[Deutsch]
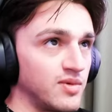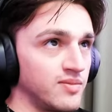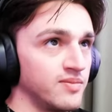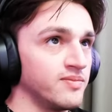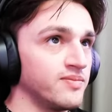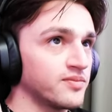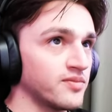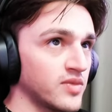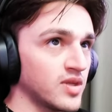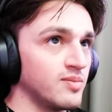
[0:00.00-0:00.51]
dem,
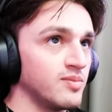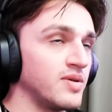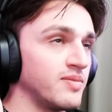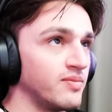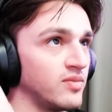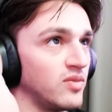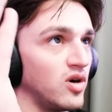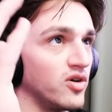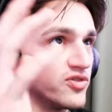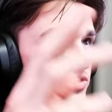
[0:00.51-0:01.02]
mit
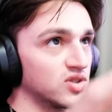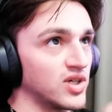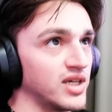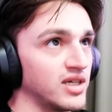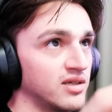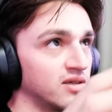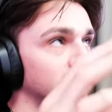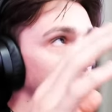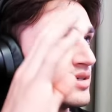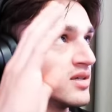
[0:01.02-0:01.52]
dem
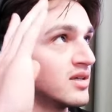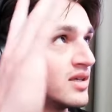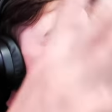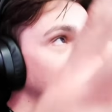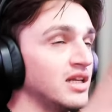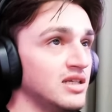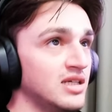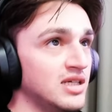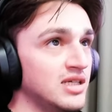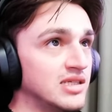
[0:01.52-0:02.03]
Off-Tracken,
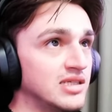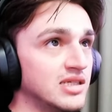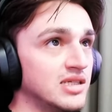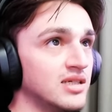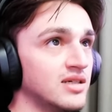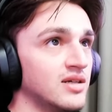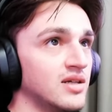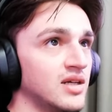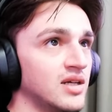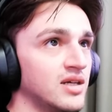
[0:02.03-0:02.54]
geht easy,
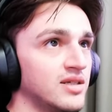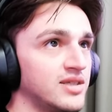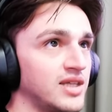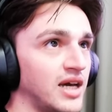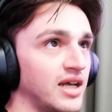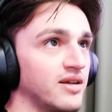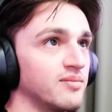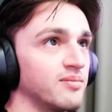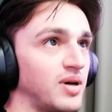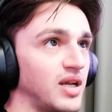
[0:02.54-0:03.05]

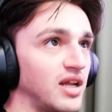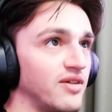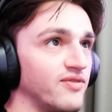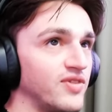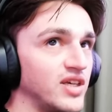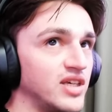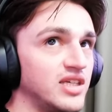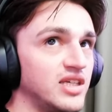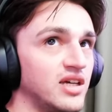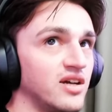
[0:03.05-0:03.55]
dann ballern wir
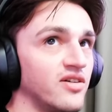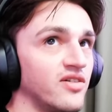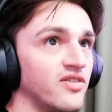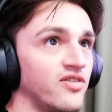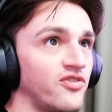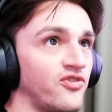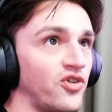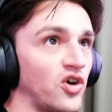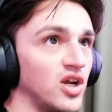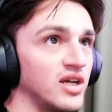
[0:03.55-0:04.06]
hier
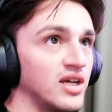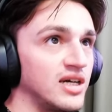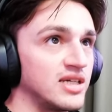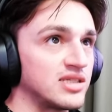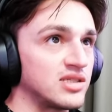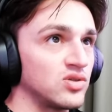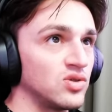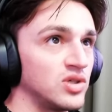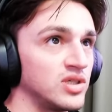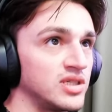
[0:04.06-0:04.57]
Vollgas
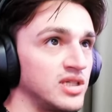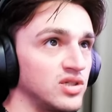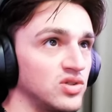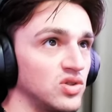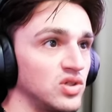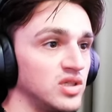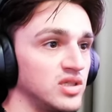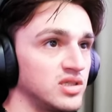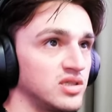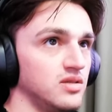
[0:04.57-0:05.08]
durch
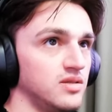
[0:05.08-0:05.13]
natürlich.